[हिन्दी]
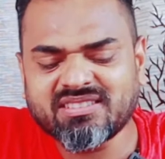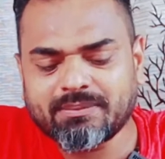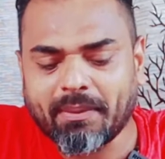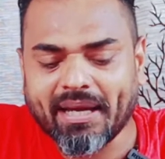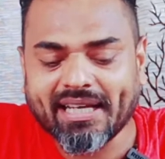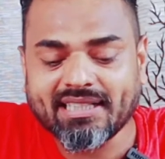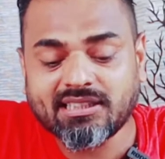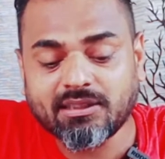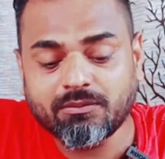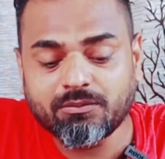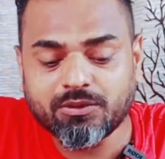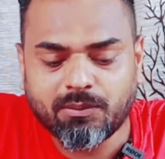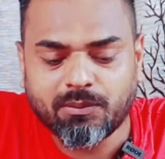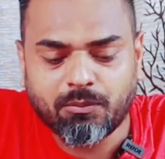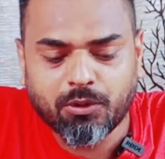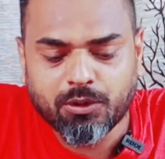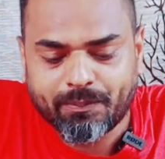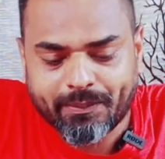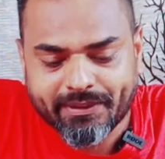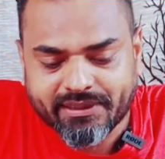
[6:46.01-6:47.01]
स्पाइसी मुझे
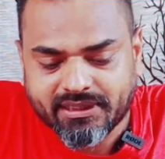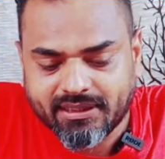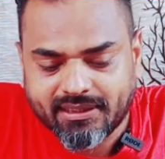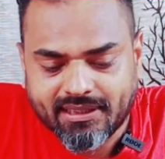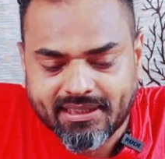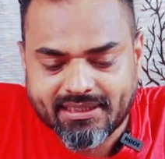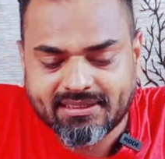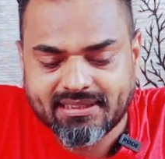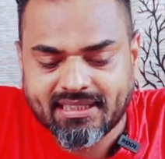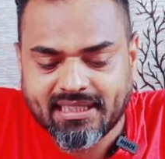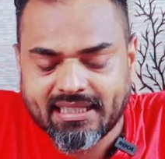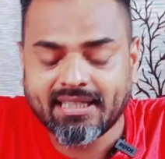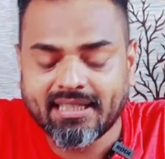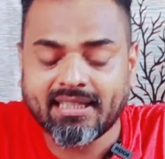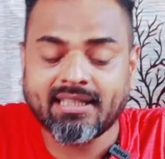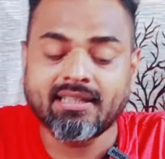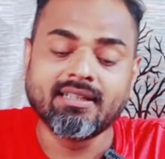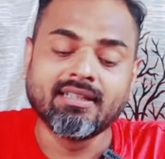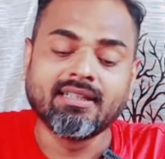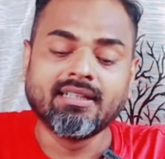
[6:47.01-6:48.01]
बहुत पसंद है इसके
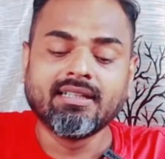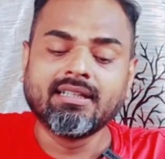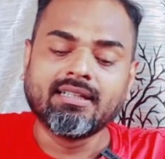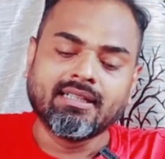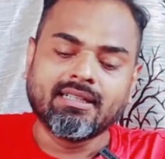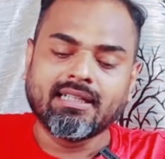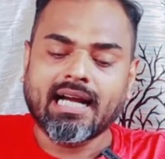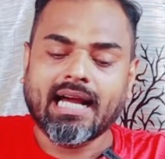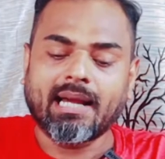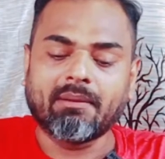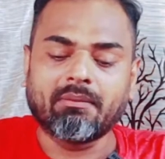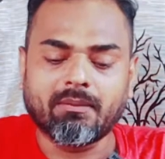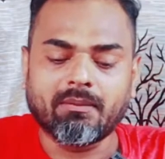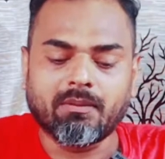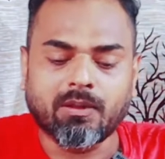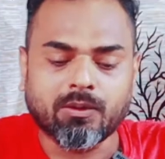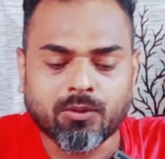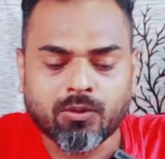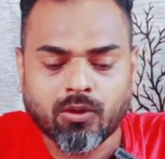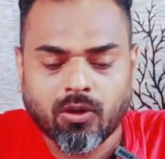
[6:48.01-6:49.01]
लिए आई एम
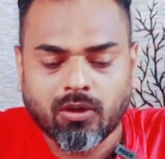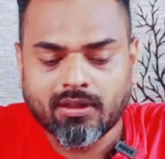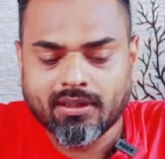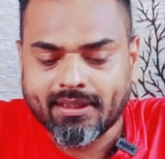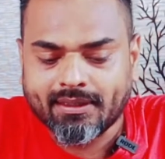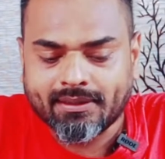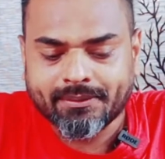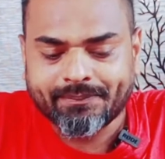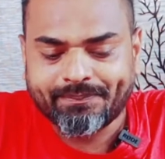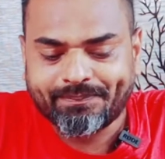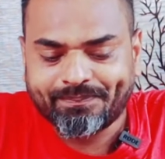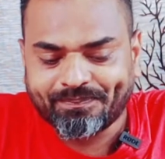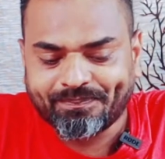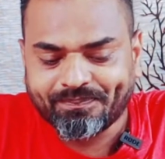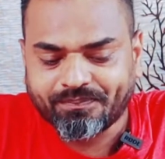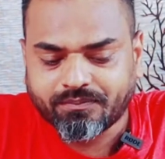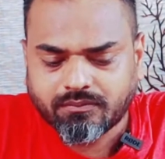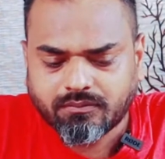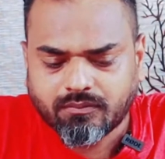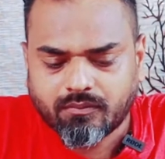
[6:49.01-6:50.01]
एबल टू टॉलरेट
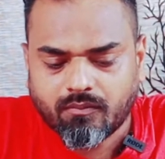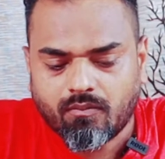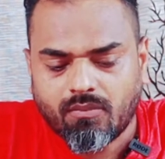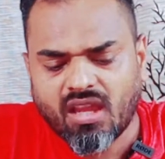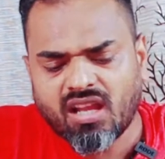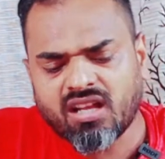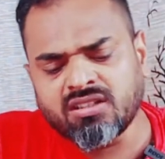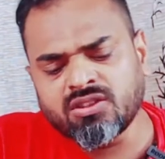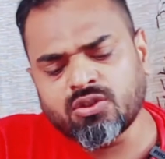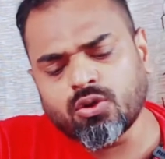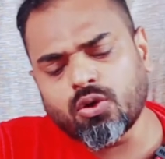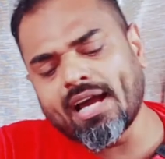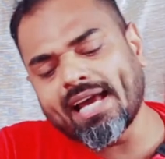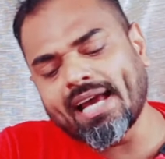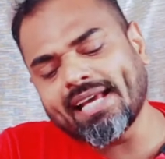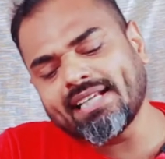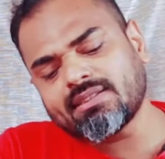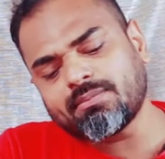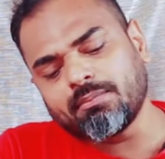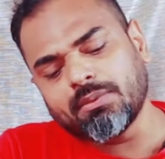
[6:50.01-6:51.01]
सो
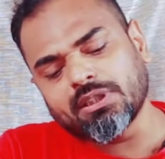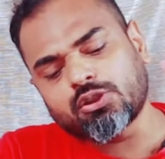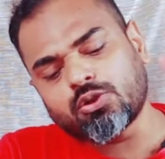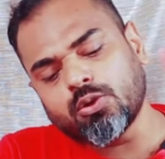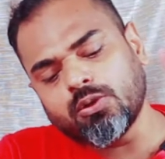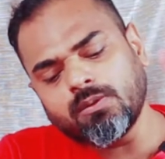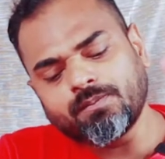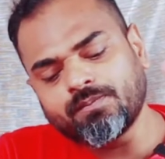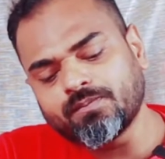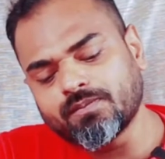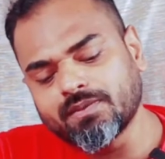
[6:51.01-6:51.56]
गाइस बच्चों